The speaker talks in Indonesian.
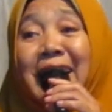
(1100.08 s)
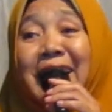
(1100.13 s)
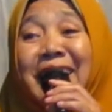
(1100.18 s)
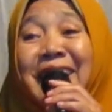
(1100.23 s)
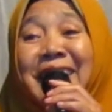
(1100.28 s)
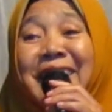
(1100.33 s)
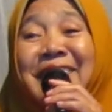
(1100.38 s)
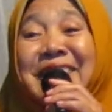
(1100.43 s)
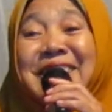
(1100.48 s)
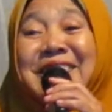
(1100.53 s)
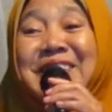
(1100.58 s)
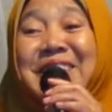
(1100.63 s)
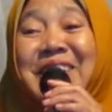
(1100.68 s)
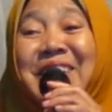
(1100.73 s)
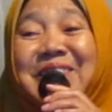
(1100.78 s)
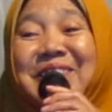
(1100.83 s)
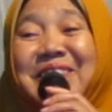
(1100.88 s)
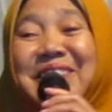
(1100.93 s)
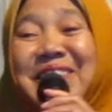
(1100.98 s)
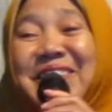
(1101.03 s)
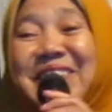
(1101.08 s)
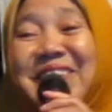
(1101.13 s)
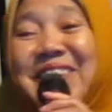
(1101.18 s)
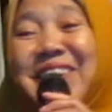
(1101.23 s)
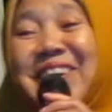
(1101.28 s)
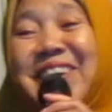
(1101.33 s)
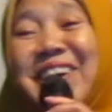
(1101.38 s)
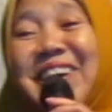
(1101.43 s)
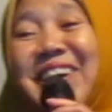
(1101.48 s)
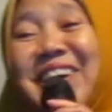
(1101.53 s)
ya. Insya
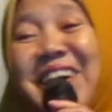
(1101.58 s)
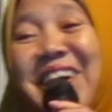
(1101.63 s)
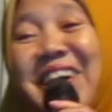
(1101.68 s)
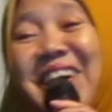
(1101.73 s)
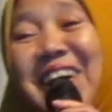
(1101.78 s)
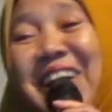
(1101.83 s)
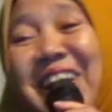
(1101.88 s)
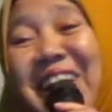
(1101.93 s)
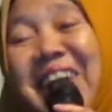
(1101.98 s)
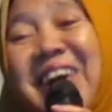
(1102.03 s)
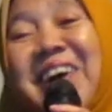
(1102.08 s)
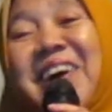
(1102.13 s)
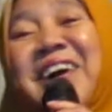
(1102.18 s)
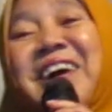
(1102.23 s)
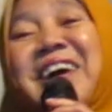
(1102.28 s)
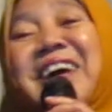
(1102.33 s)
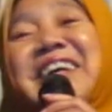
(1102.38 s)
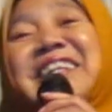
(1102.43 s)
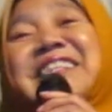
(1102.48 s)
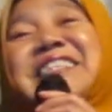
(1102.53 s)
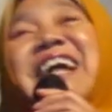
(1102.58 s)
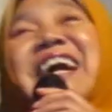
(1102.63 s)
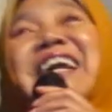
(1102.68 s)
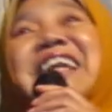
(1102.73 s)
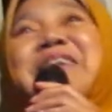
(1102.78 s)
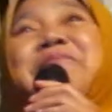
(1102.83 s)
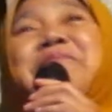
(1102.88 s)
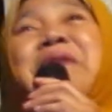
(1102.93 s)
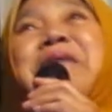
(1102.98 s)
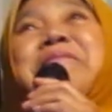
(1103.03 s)
Allah
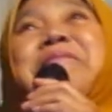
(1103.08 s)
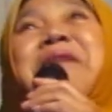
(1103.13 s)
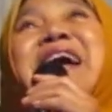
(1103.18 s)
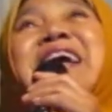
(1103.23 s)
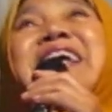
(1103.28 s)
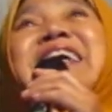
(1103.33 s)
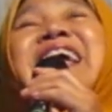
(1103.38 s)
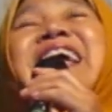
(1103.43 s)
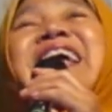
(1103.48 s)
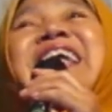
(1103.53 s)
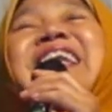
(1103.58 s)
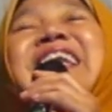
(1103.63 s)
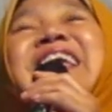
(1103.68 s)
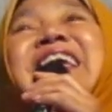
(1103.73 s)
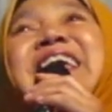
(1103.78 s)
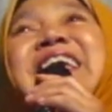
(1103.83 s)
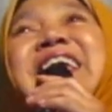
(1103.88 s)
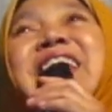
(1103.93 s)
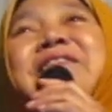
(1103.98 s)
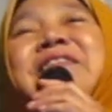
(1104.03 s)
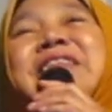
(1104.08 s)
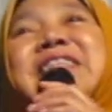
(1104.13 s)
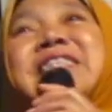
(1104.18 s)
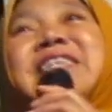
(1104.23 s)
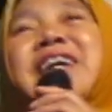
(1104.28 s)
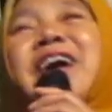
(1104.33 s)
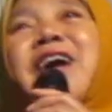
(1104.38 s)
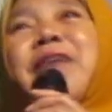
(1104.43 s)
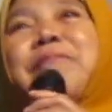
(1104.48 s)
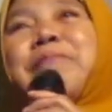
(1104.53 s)
cari ingin ini, ya
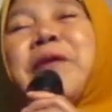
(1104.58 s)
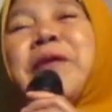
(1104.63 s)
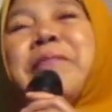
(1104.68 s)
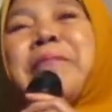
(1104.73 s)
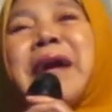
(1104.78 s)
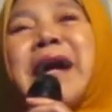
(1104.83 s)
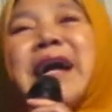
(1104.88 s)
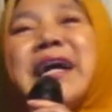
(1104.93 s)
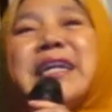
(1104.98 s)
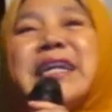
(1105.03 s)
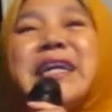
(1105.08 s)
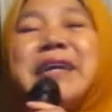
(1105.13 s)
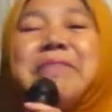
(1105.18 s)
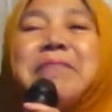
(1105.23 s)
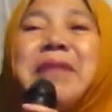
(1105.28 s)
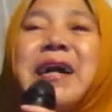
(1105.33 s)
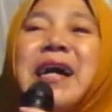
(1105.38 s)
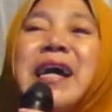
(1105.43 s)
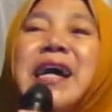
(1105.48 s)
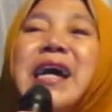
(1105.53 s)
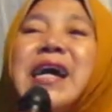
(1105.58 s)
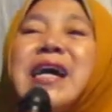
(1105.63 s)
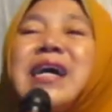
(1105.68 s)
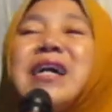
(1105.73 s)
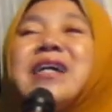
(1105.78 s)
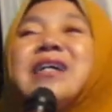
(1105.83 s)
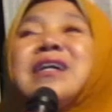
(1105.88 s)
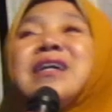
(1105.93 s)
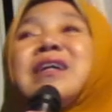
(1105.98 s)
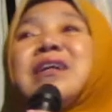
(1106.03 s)
wis ya apa mana ma?
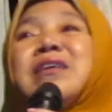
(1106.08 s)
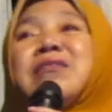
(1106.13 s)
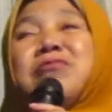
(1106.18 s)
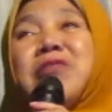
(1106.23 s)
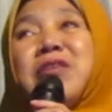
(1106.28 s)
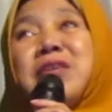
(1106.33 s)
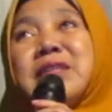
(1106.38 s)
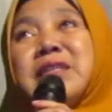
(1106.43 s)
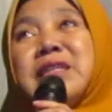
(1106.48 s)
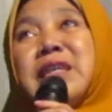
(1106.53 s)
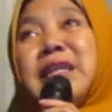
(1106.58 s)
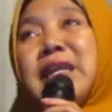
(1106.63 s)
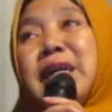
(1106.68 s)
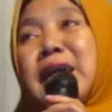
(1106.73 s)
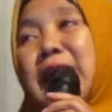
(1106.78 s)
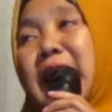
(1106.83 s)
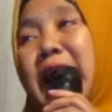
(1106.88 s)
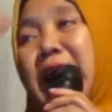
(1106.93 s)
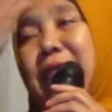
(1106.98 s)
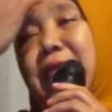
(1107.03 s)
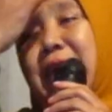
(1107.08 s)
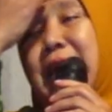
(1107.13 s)
wong jenengi